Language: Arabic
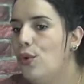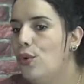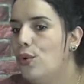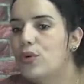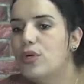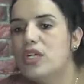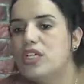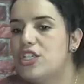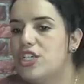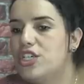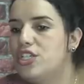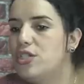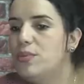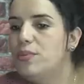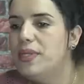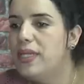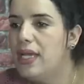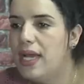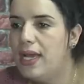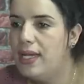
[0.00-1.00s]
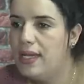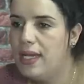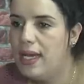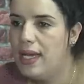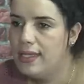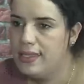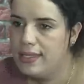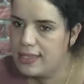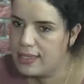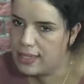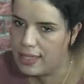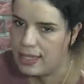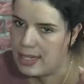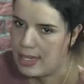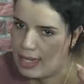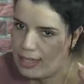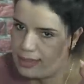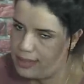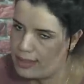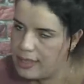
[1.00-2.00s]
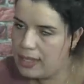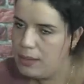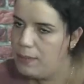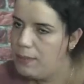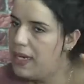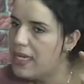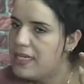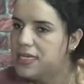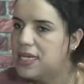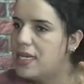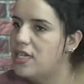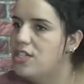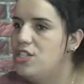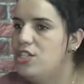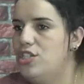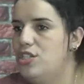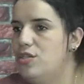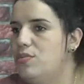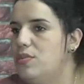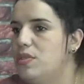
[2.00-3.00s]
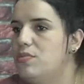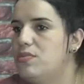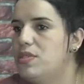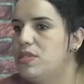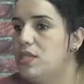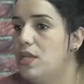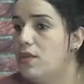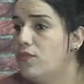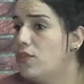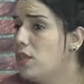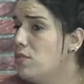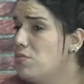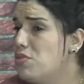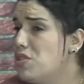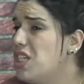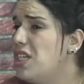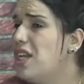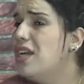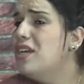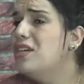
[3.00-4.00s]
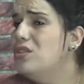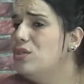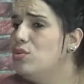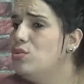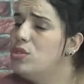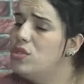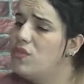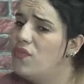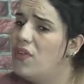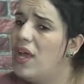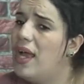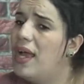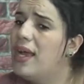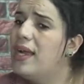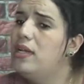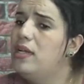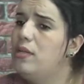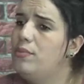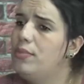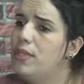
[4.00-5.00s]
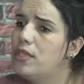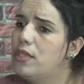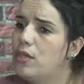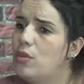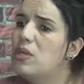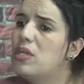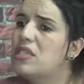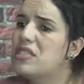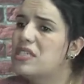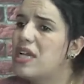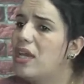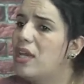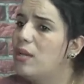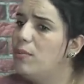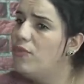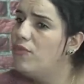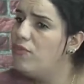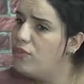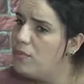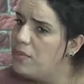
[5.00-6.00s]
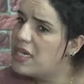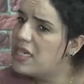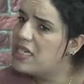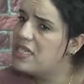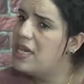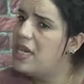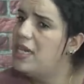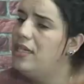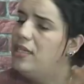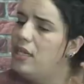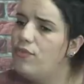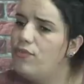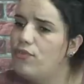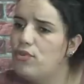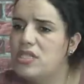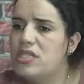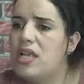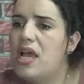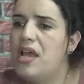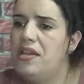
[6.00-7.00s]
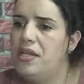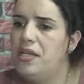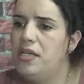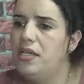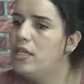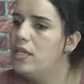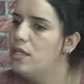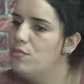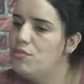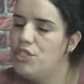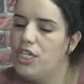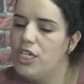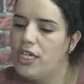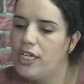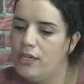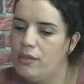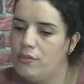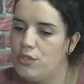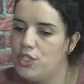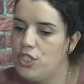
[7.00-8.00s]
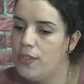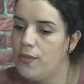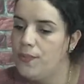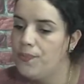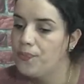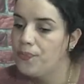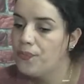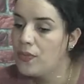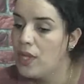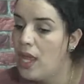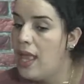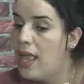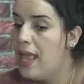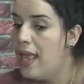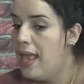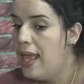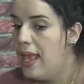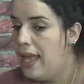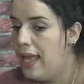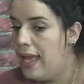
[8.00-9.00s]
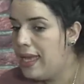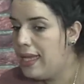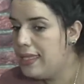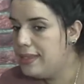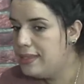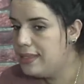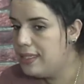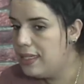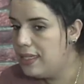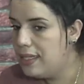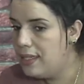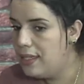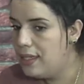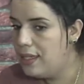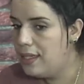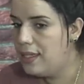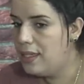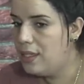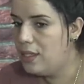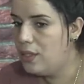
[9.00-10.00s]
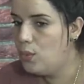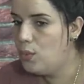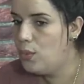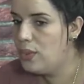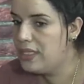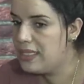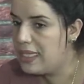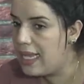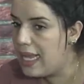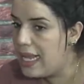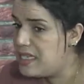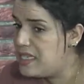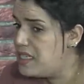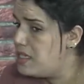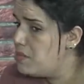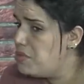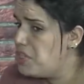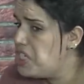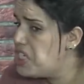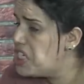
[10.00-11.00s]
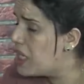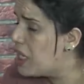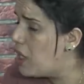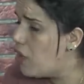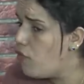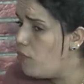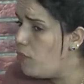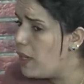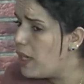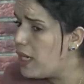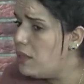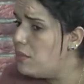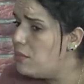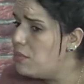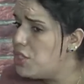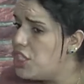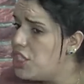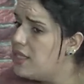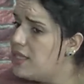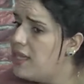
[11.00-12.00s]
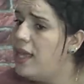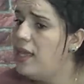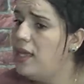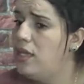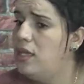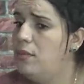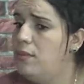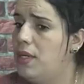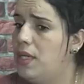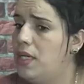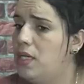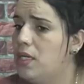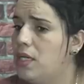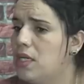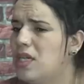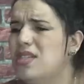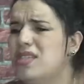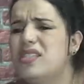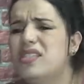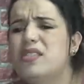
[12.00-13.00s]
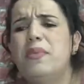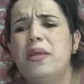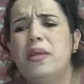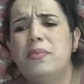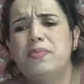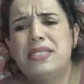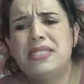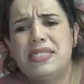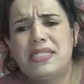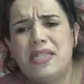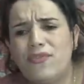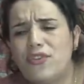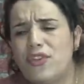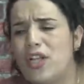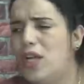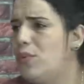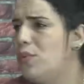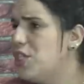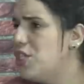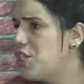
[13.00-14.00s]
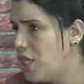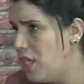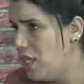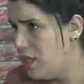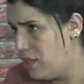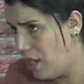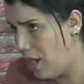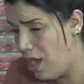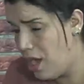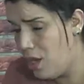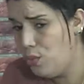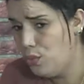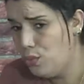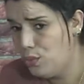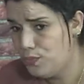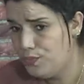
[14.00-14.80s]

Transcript: وكتعجبني انا هذيك هذيك البلاصه كتعجبني بزاف كنمشي لها كندوز فيها اغلبيه الوقت تقريبا فيما كتاح ليا الفرصه انني كنمشي كنمشي هاد آه، ولد خالتي مشيت كيف ما كنمشي دائما كنسمع بزاف د الحوايج كيطراو